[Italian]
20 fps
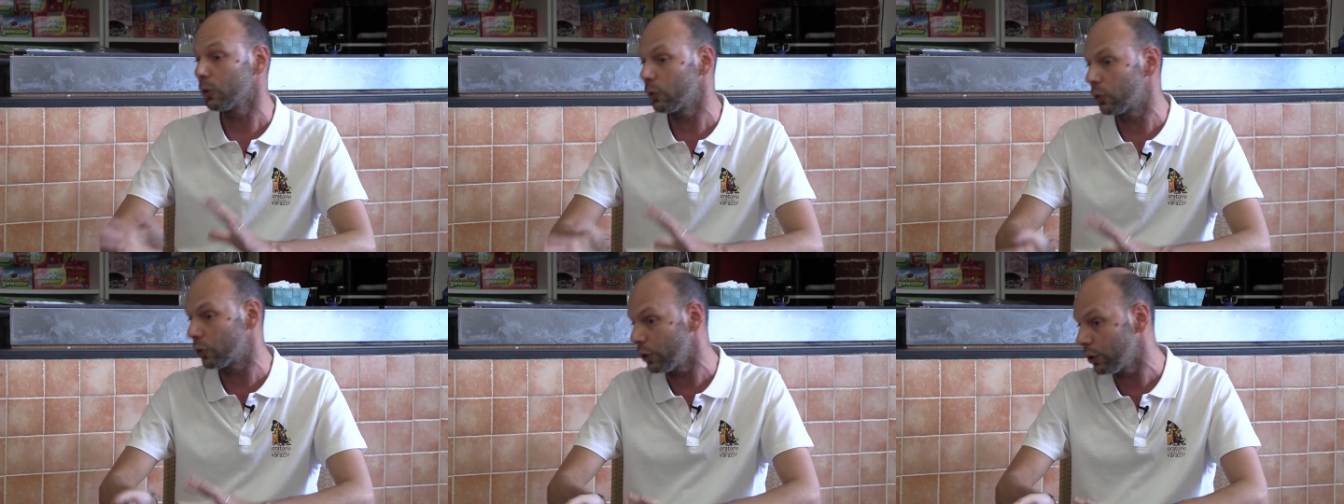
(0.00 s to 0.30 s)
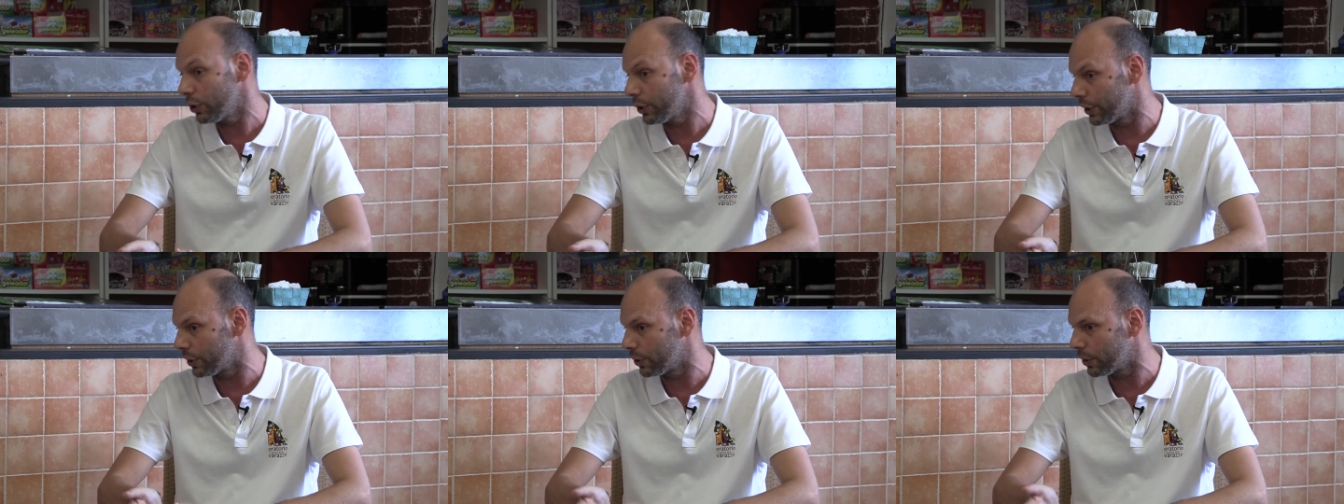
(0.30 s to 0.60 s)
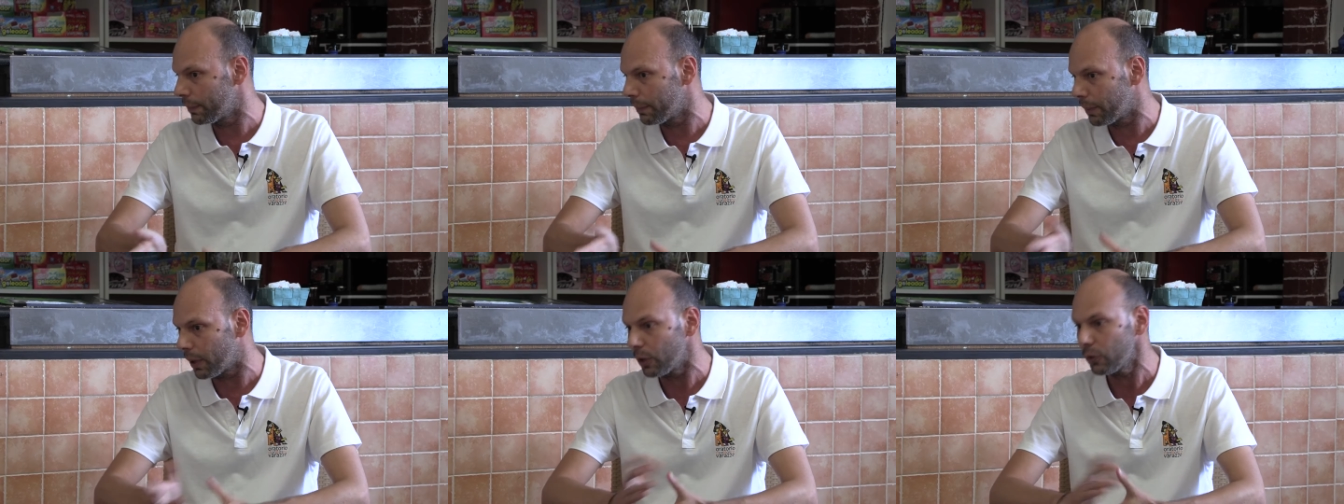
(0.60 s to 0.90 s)
non solo di
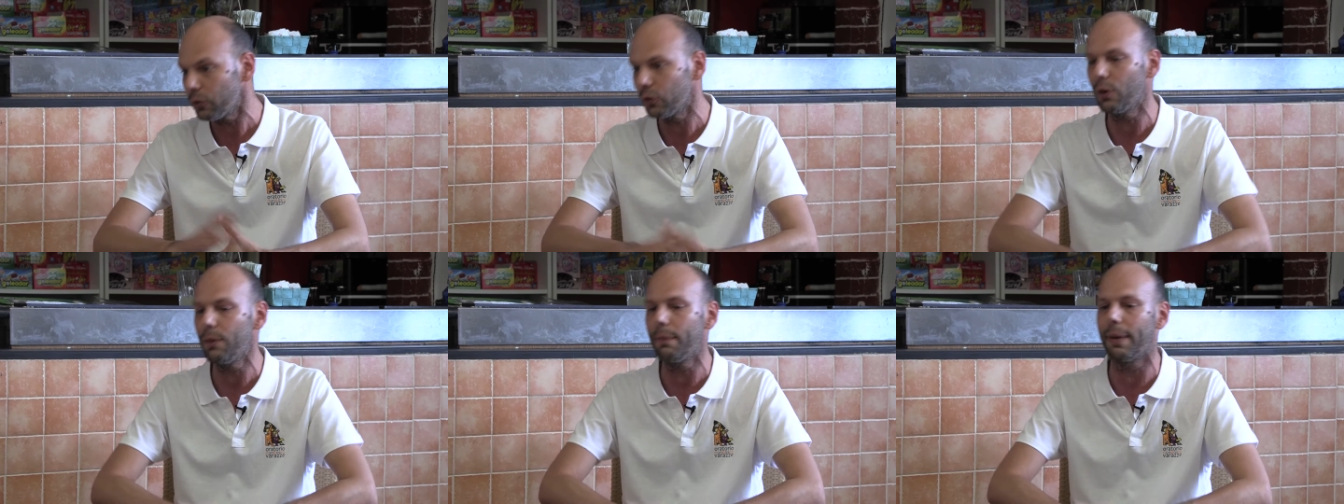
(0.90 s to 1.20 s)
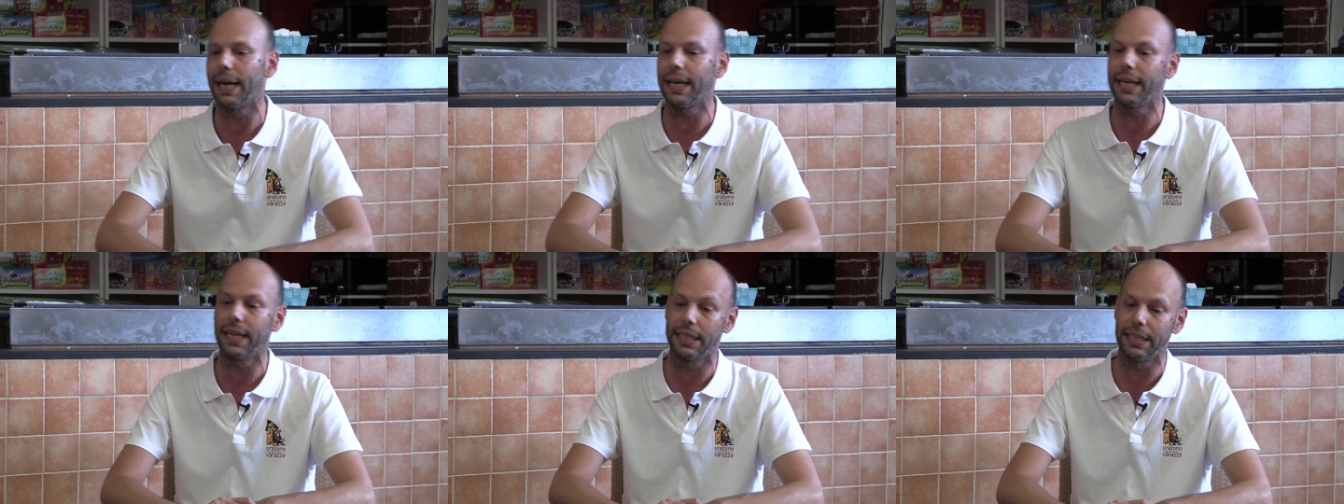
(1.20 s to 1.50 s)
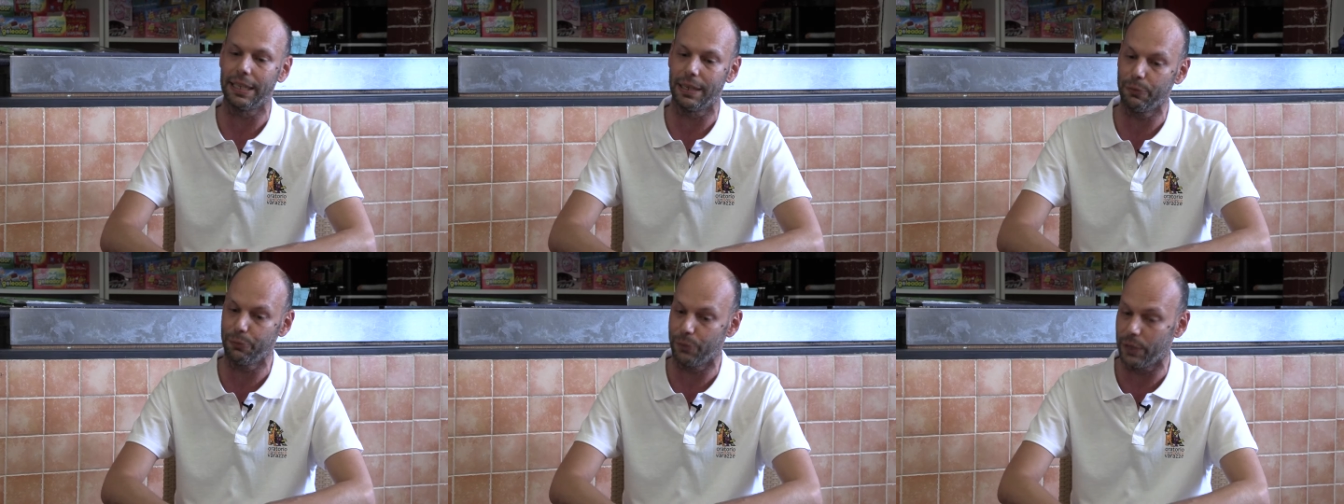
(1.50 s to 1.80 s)
Don Bosco ma
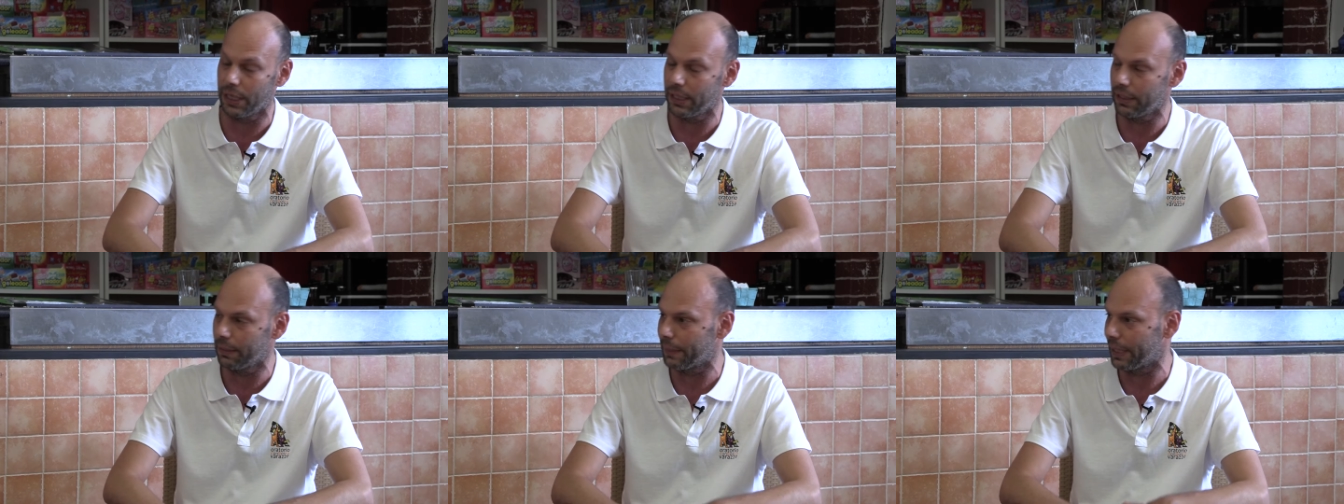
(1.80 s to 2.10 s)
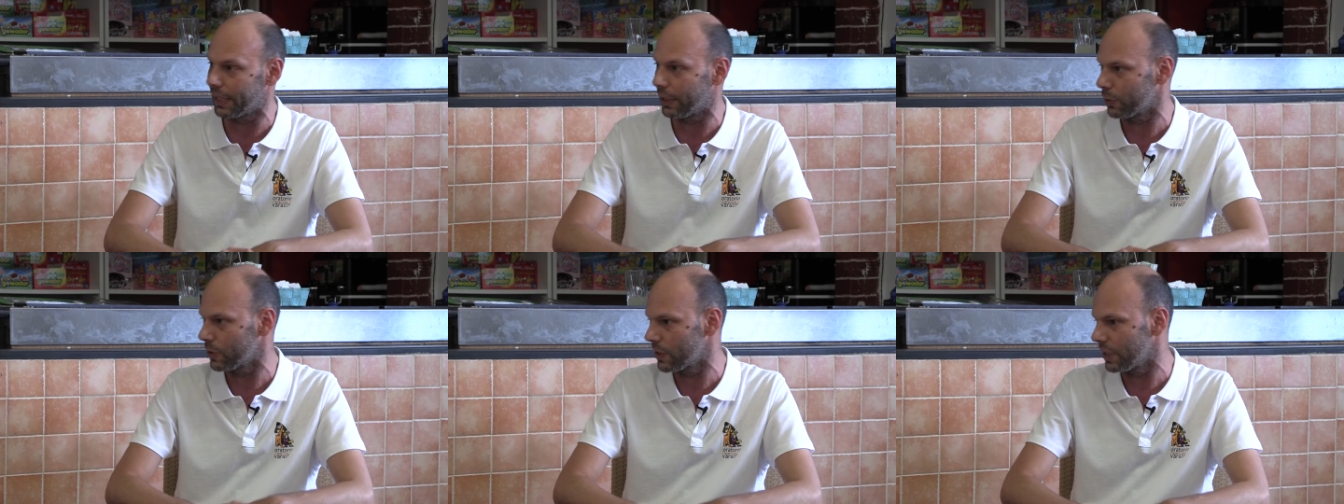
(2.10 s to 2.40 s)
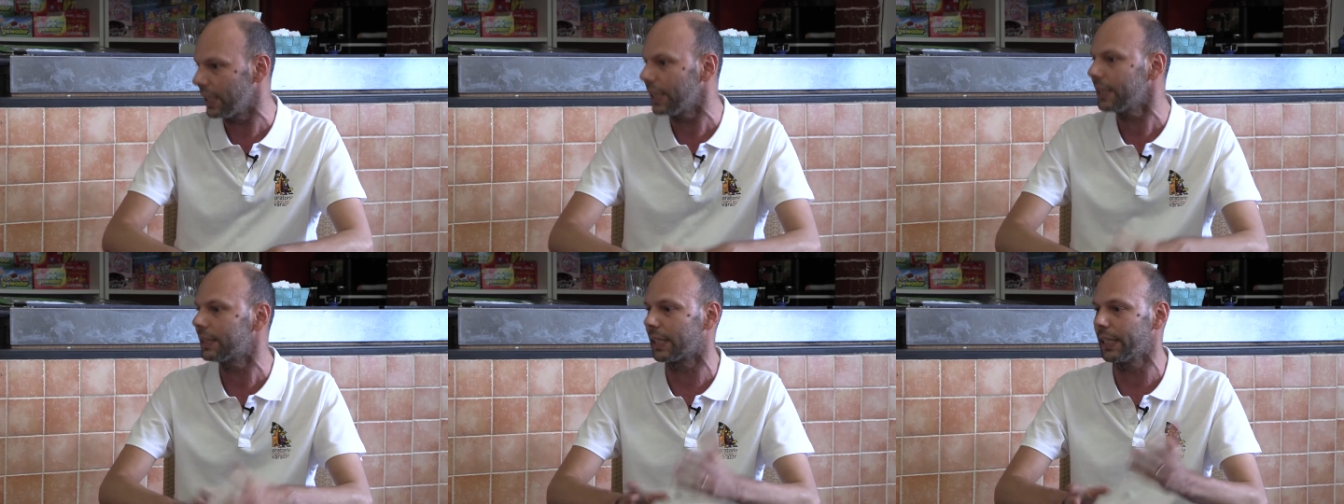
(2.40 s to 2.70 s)
anche delle figlie di Maria
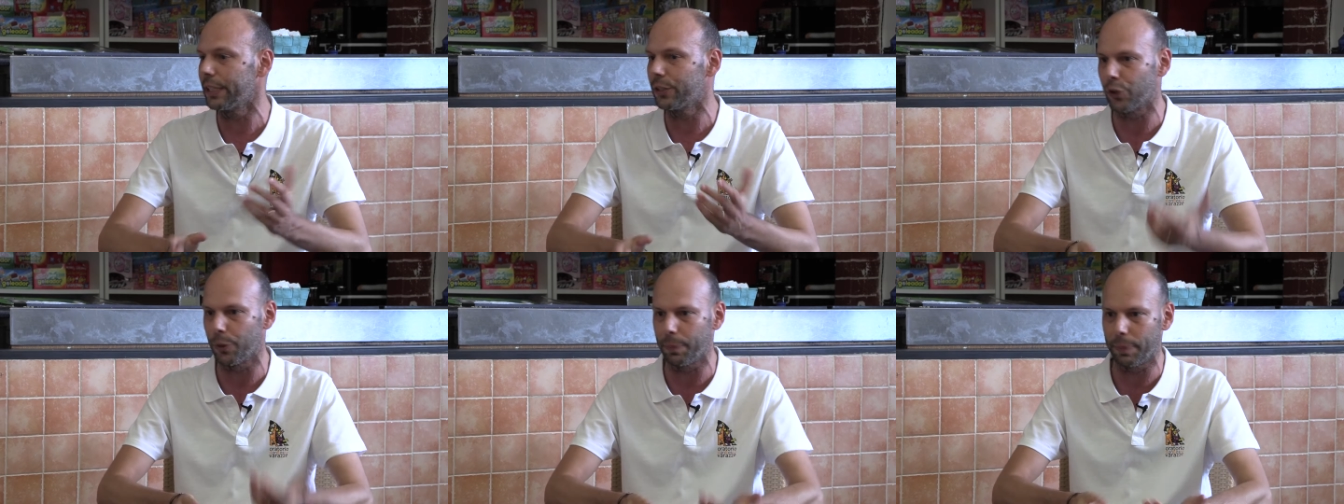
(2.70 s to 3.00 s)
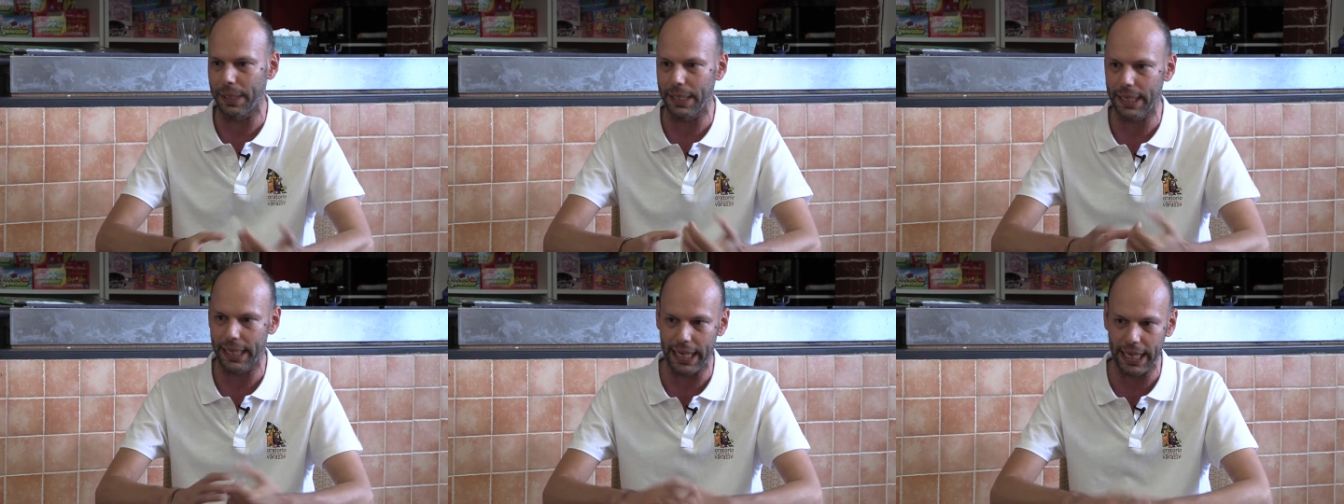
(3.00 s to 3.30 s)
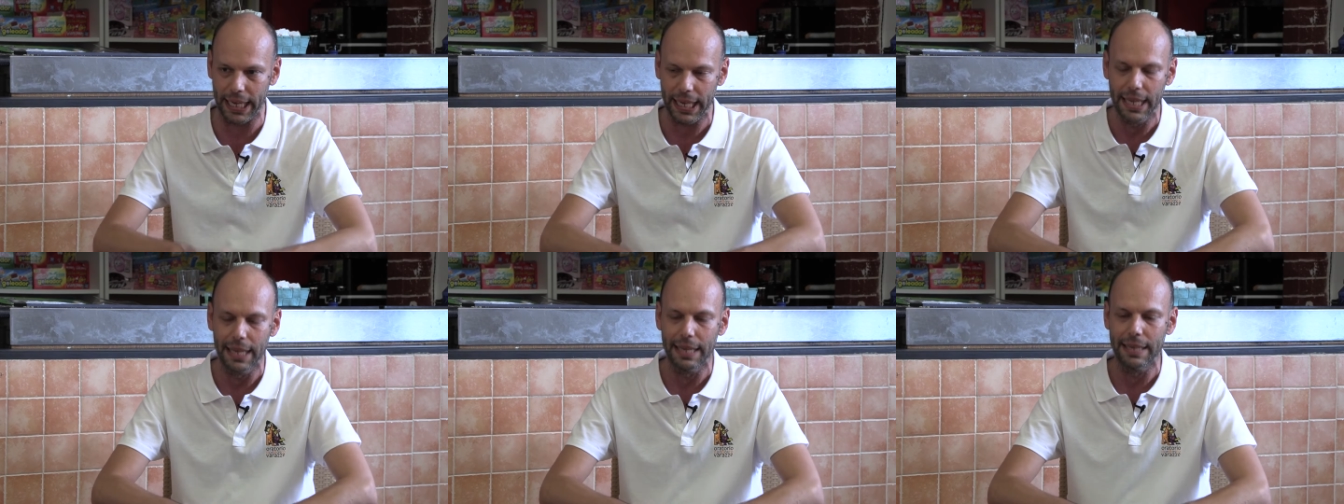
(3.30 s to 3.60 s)
Ausiliatrice
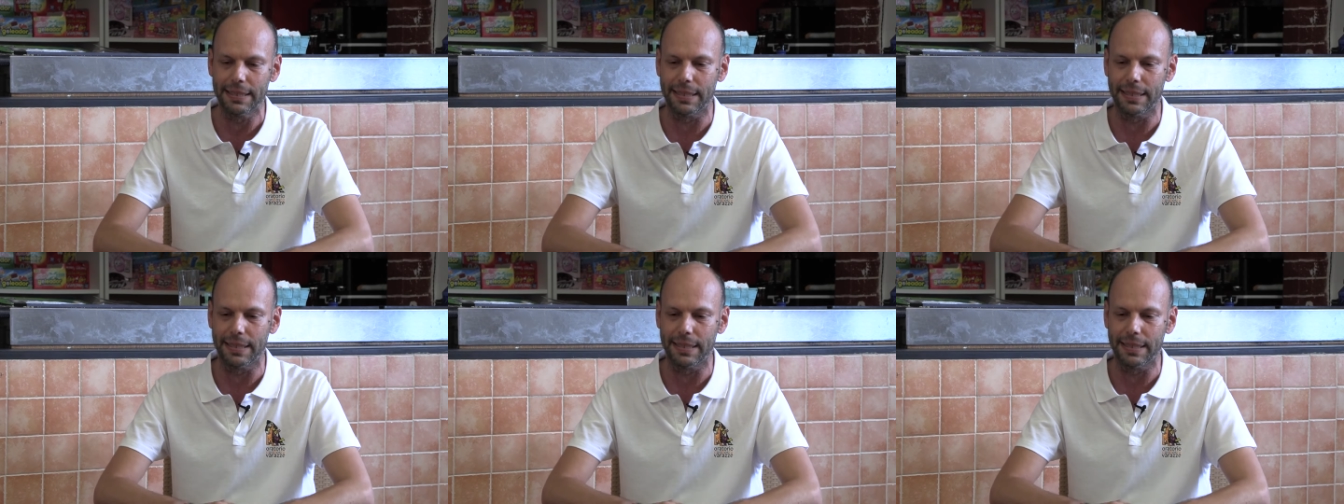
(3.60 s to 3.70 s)
perché